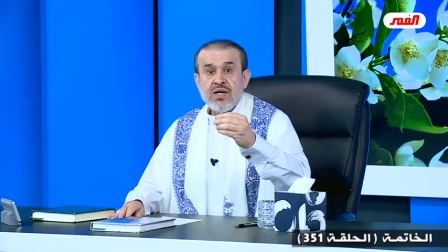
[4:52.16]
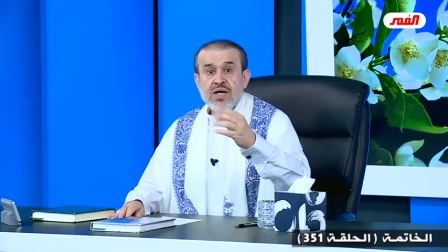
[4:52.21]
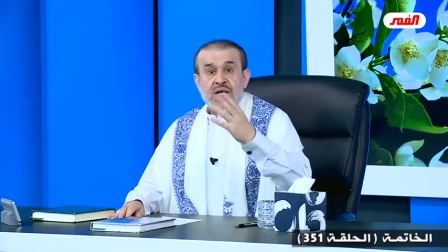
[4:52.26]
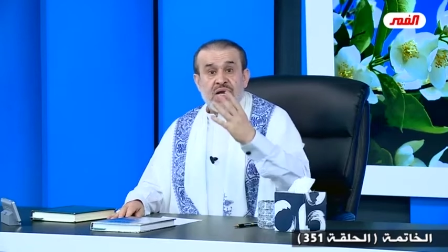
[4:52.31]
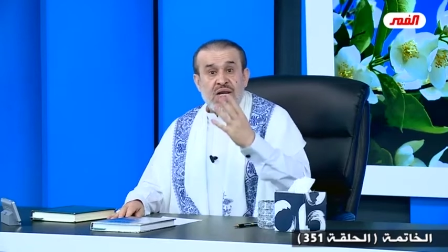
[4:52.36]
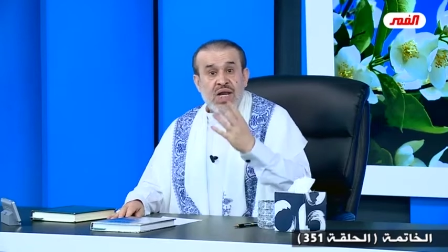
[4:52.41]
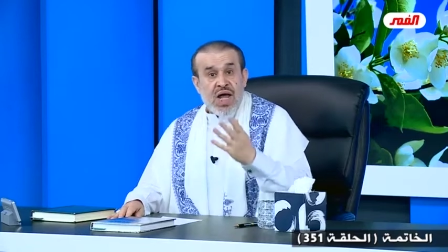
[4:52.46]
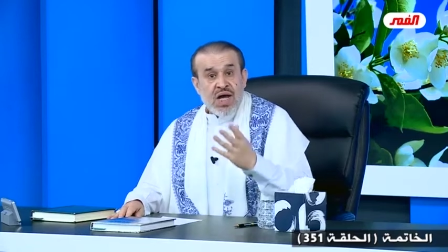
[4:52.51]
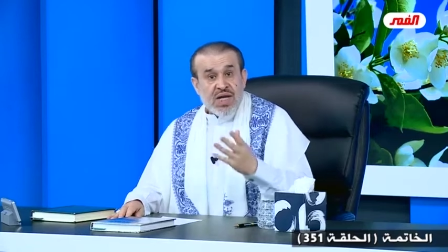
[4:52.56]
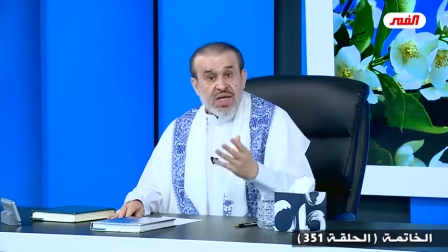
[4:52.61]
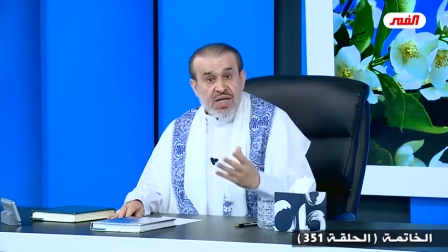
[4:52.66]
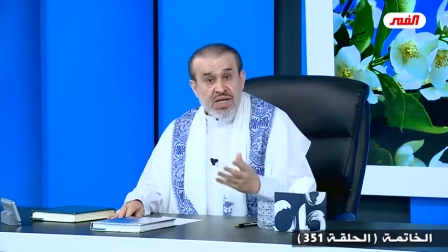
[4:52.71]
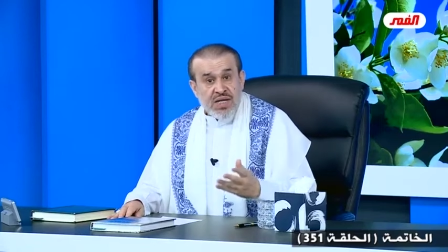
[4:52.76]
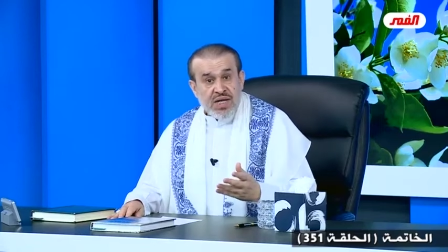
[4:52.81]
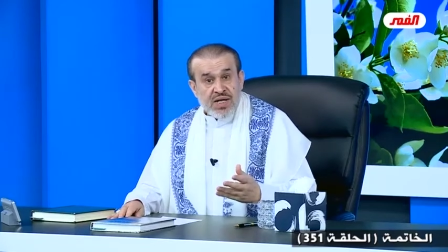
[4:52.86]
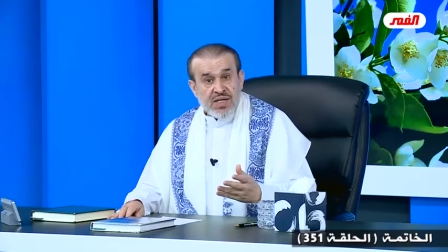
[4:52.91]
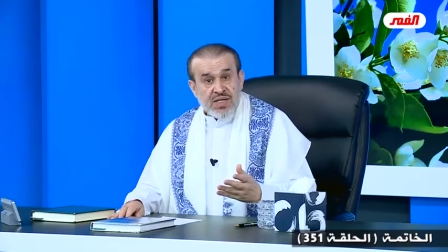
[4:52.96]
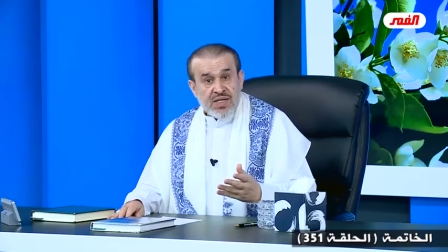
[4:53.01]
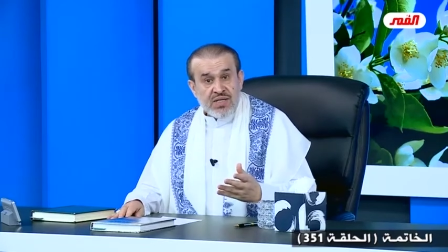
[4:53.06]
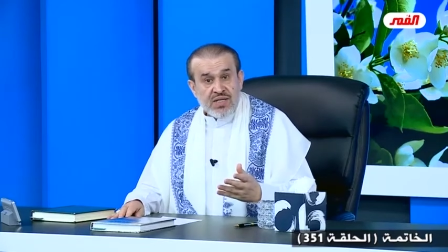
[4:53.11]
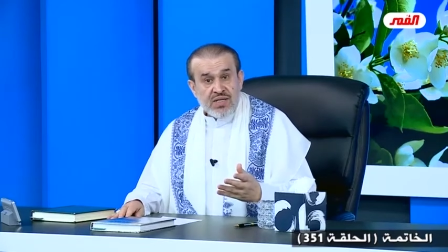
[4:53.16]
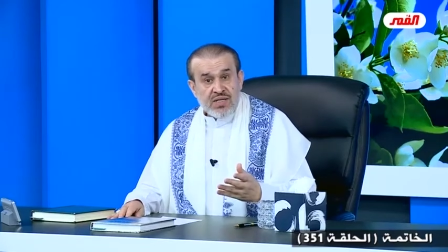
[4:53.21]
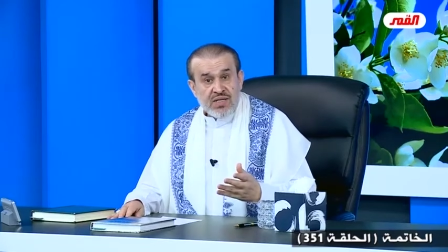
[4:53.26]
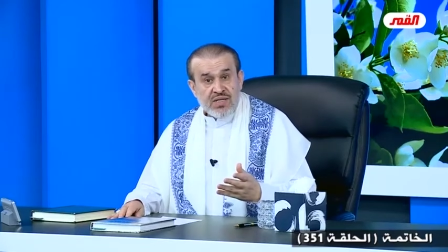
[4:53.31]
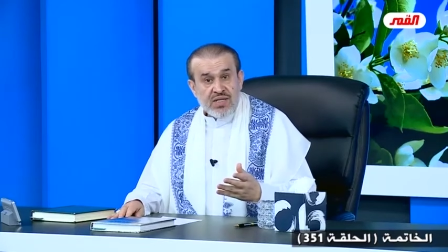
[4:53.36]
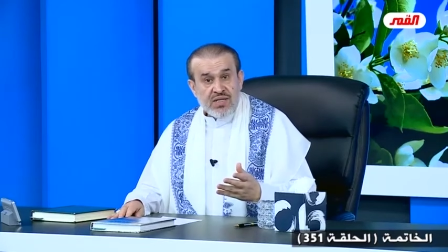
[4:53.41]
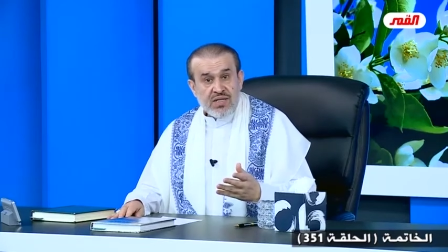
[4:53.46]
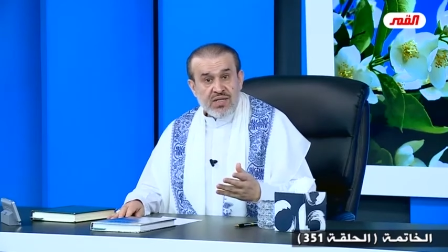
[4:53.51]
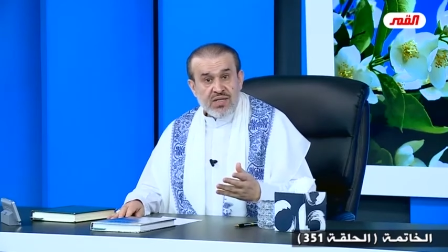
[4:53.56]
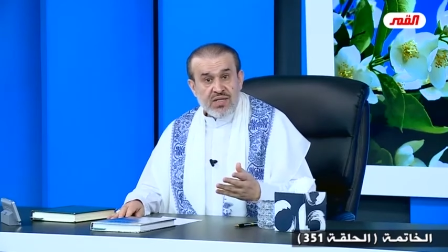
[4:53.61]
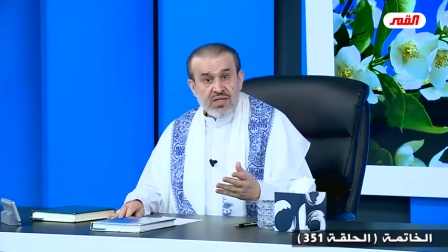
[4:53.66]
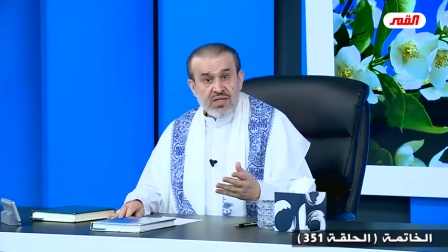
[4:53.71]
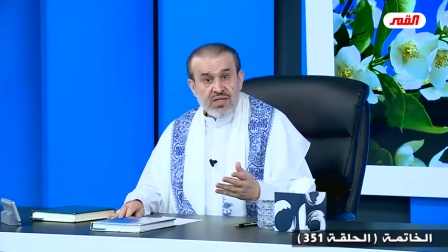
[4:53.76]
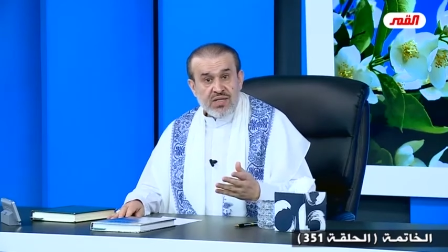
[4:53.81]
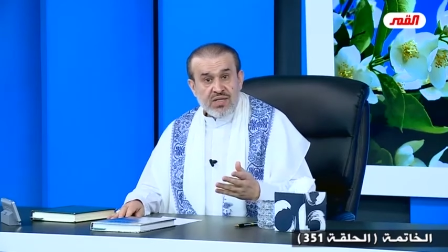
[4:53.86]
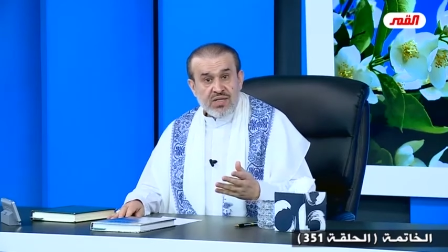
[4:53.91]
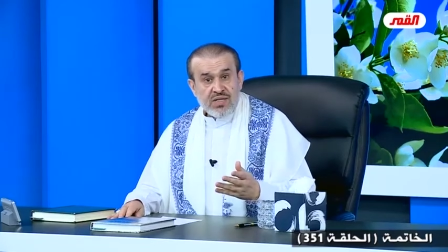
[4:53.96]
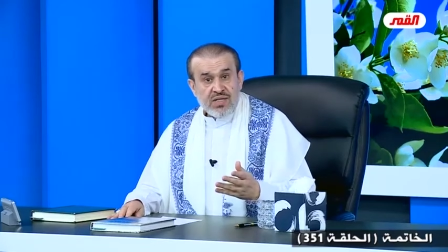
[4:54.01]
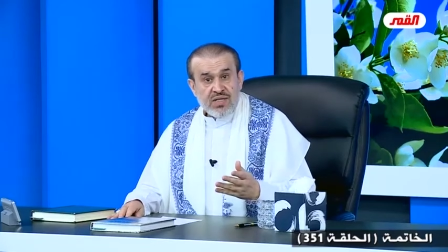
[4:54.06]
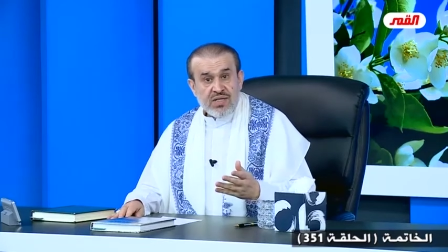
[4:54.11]
لكنني
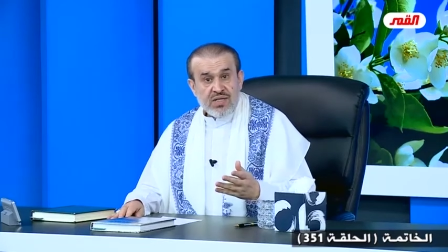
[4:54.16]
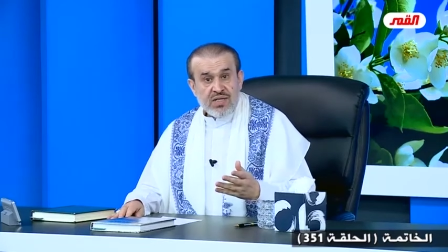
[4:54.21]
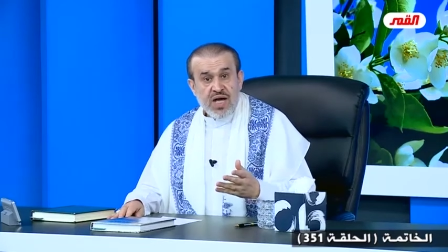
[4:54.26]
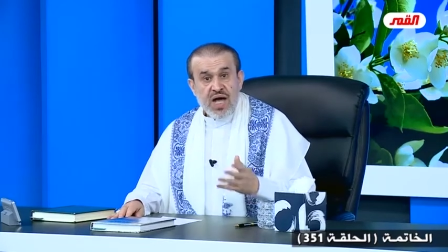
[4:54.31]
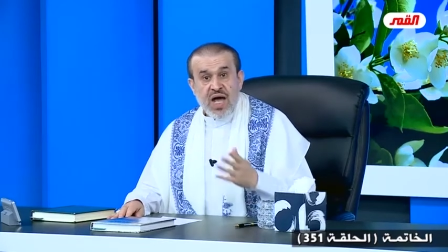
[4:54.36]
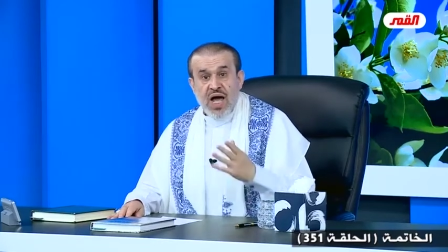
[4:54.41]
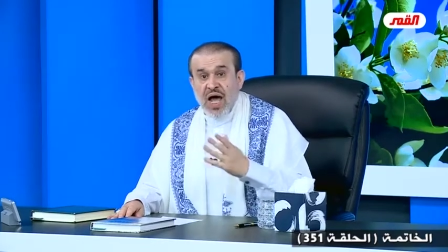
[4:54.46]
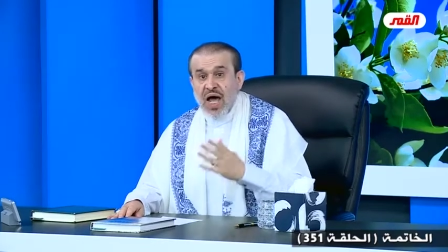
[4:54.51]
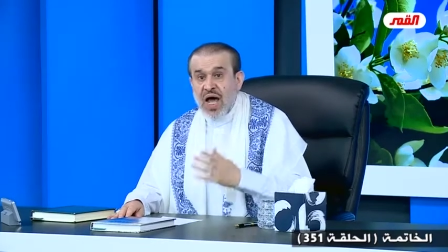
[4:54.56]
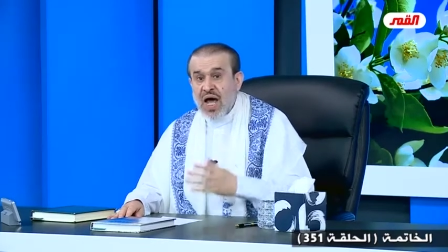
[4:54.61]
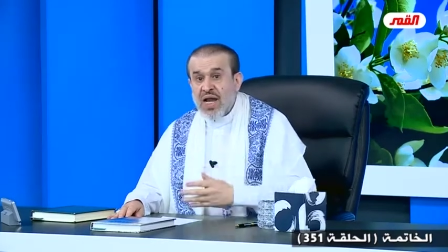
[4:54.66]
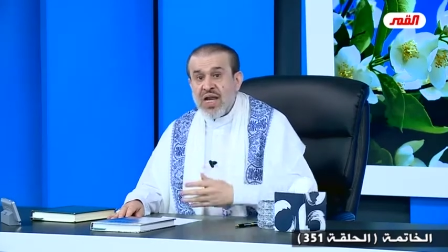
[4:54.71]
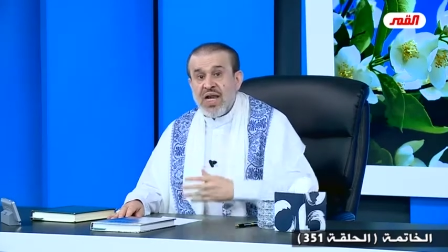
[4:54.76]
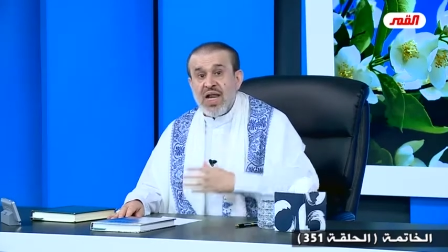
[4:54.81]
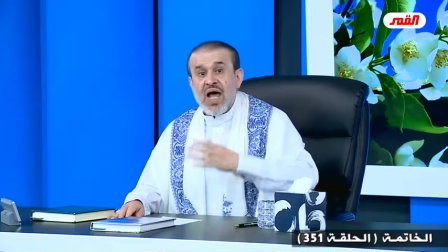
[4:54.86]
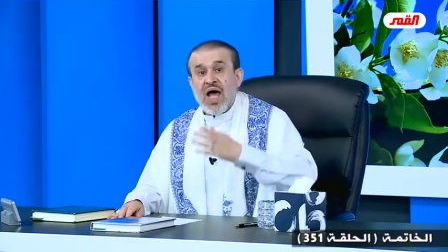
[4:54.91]
هل